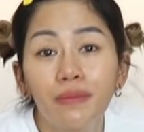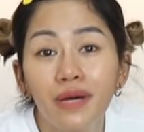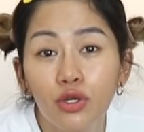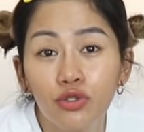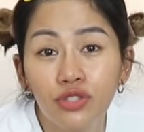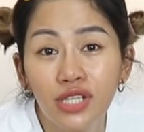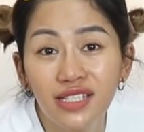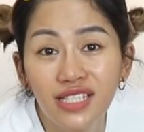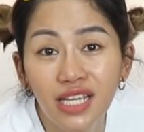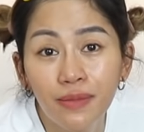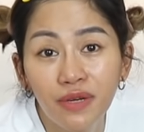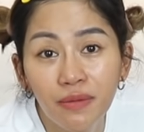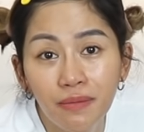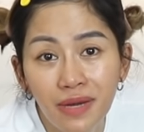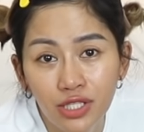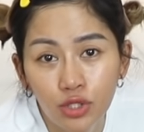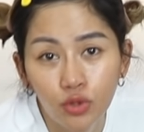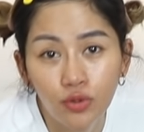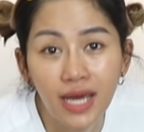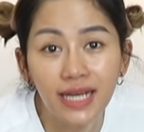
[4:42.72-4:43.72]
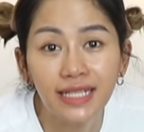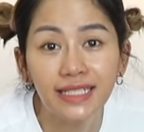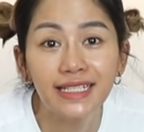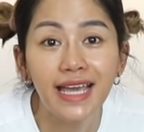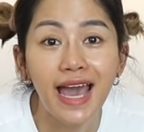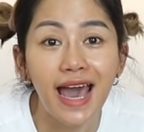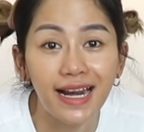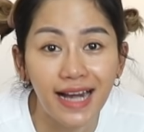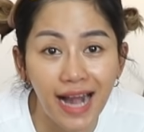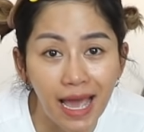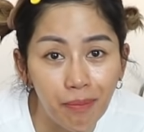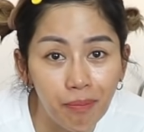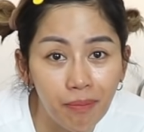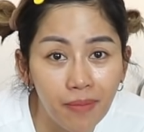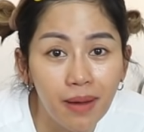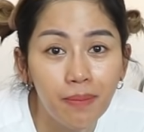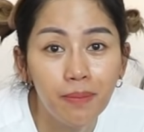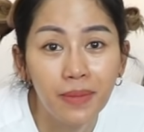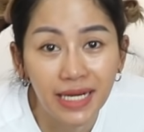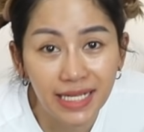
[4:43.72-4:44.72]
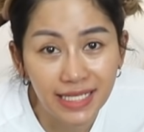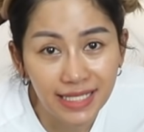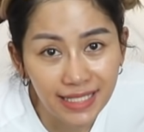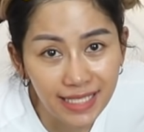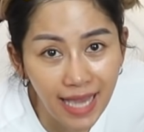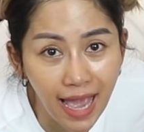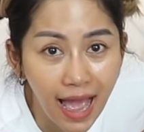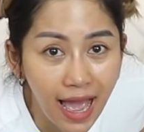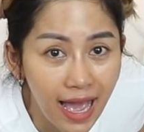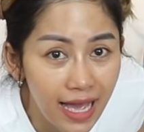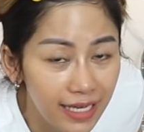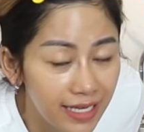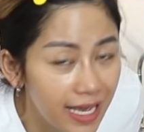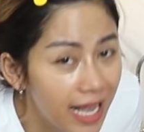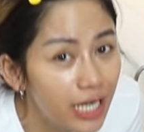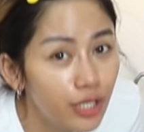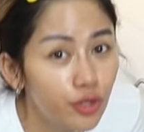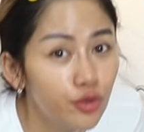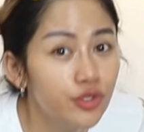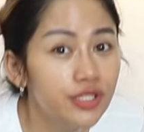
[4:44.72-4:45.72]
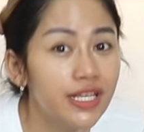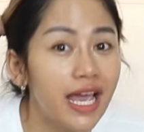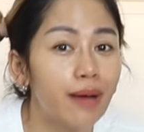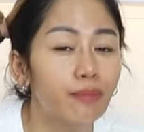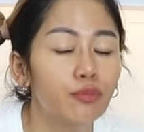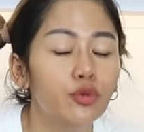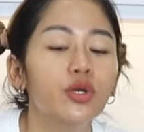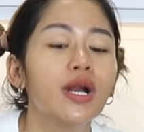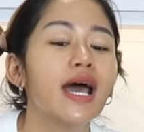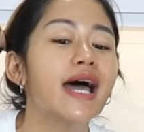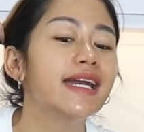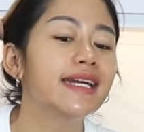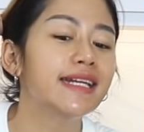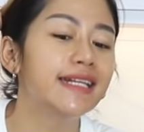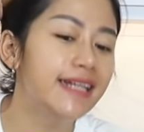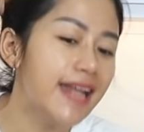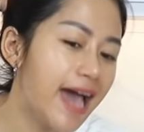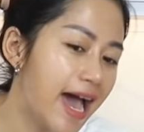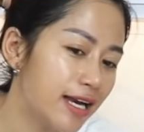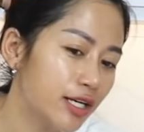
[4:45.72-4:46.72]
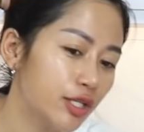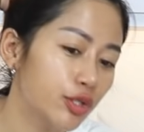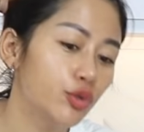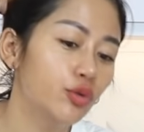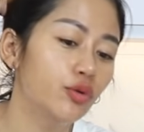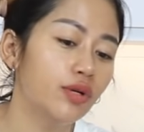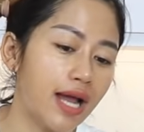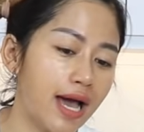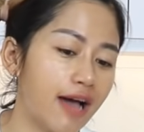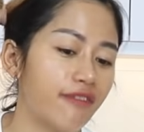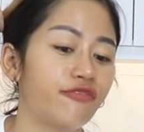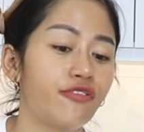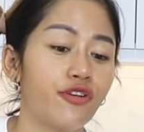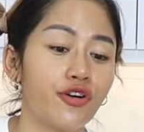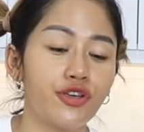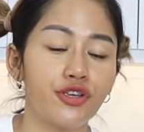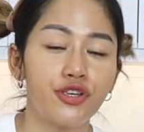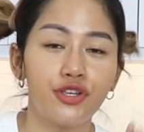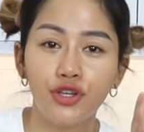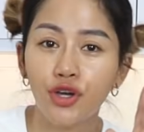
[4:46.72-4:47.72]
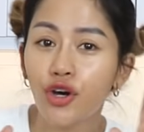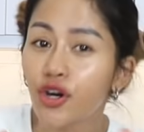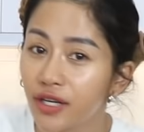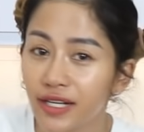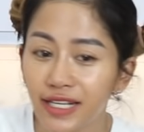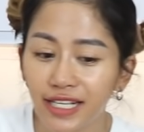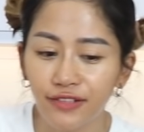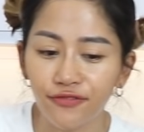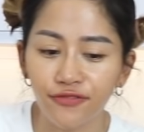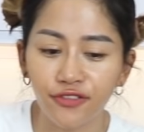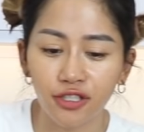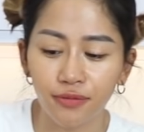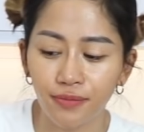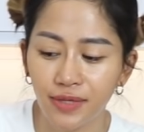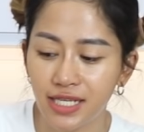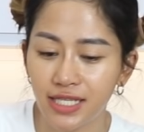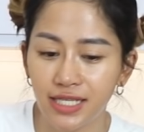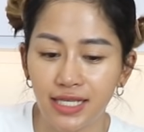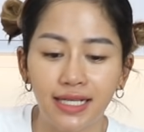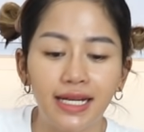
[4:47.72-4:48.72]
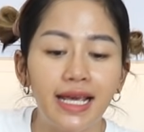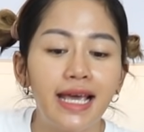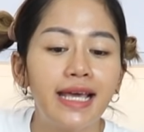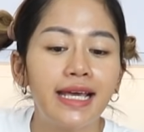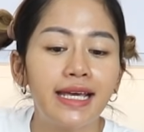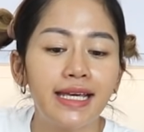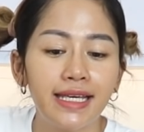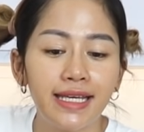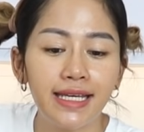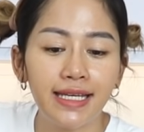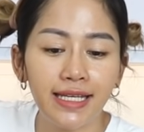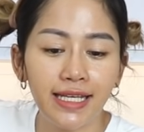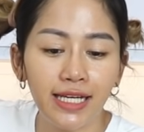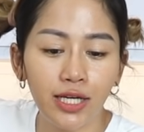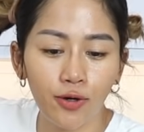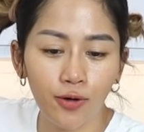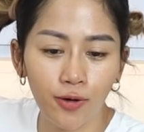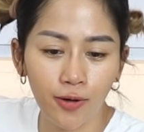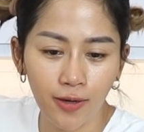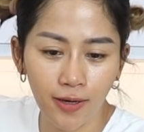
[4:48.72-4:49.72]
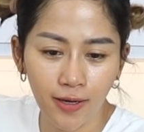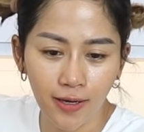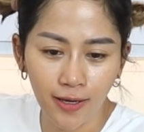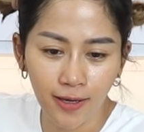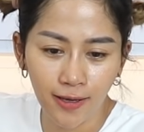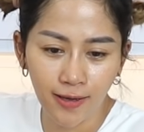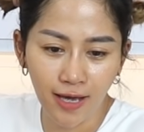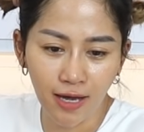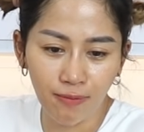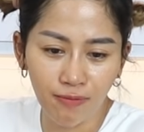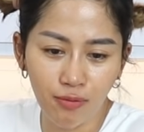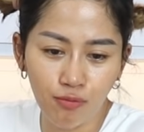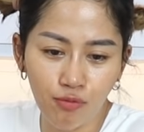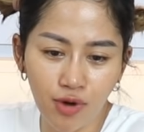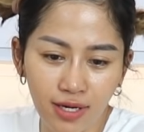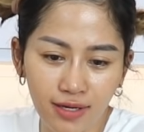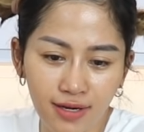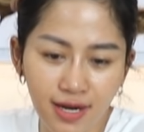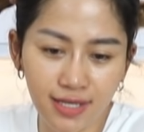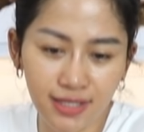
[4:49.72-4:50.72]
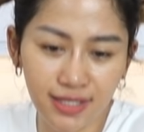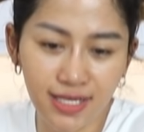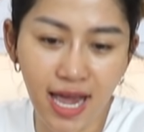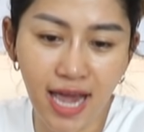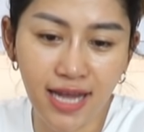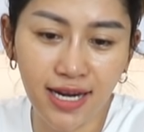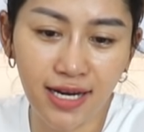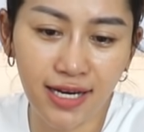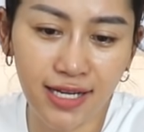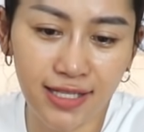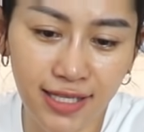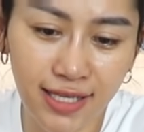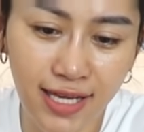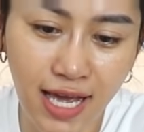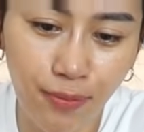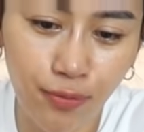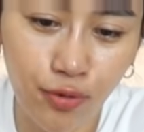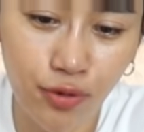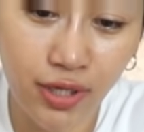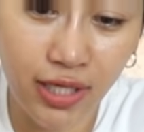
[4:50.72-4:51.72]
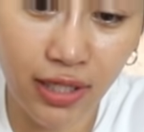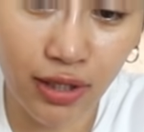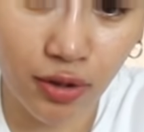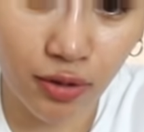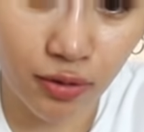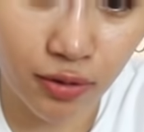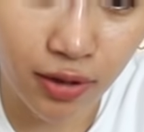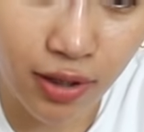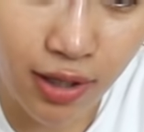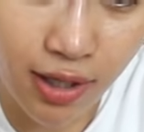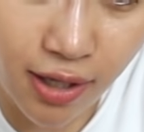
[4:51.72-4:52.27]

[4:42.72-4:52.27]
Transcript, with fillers: baru saja memasukkan garam, merica, kaldu jamur, dan gula. For your information, ini loh yang membuat nasi Hainan di Singapura itu